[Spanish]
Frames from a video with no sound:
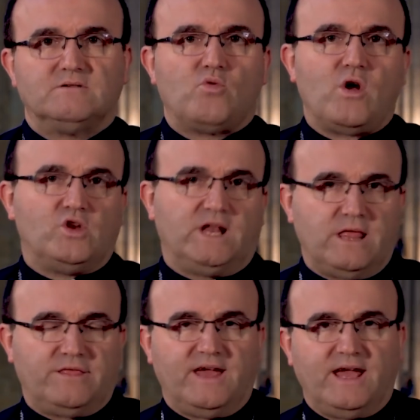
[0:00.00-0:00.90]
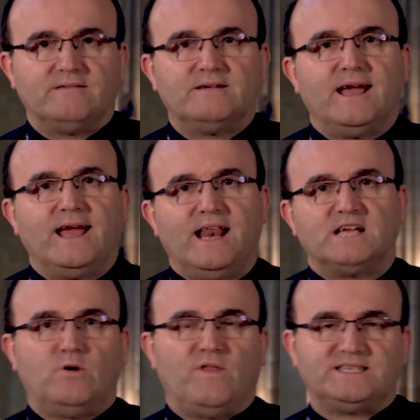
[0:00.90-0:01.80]
Cuando le dice en
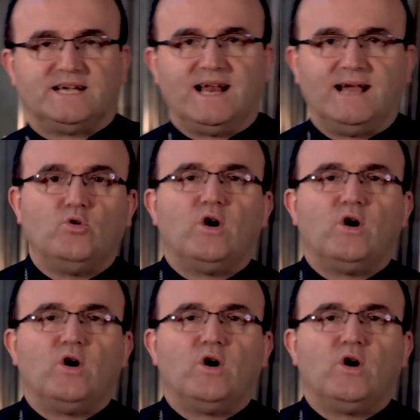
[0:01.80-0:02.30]
las bodas de Cana,